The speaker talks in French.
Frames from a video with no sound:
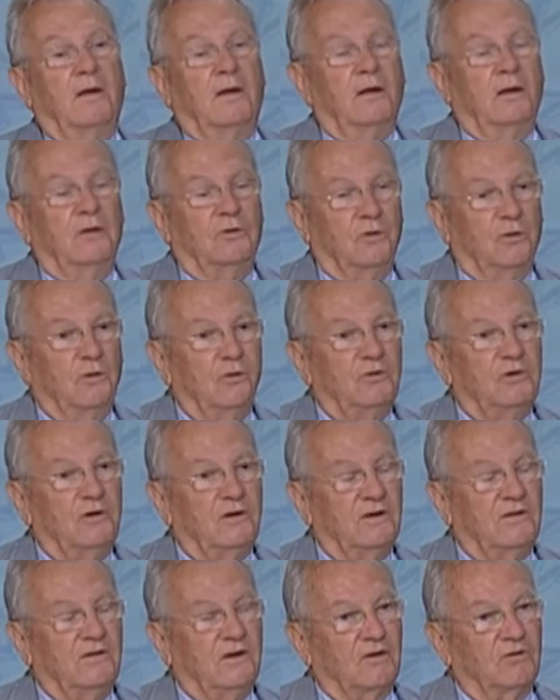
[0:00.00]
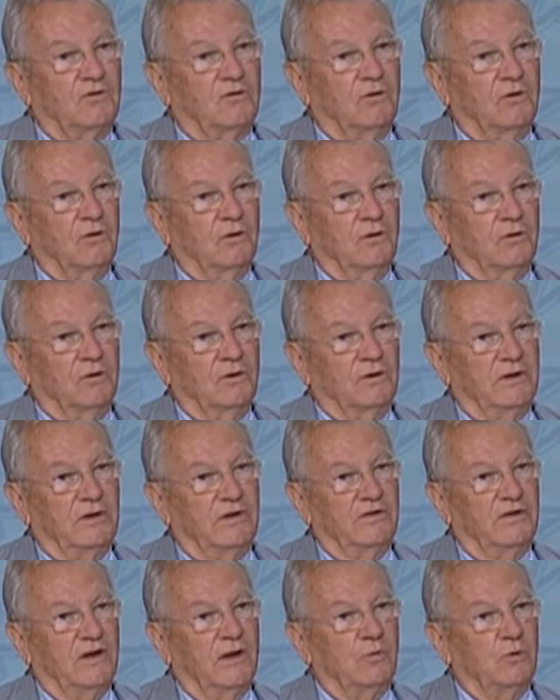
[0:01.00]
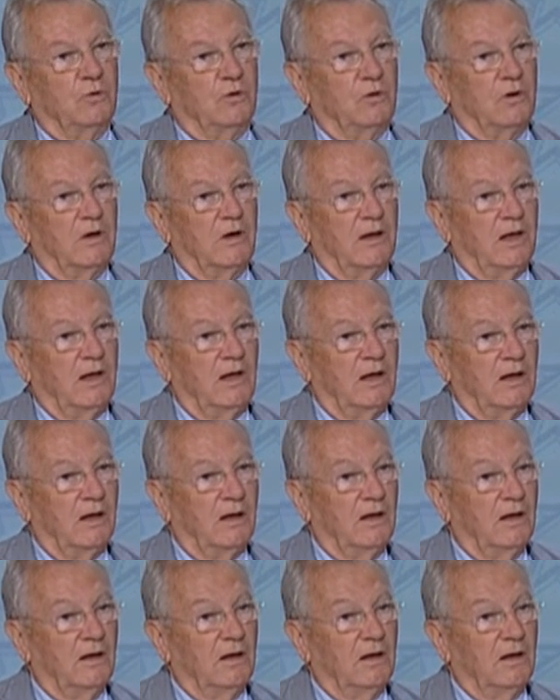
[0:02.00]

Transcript: de l'utilisation des armes nucléaires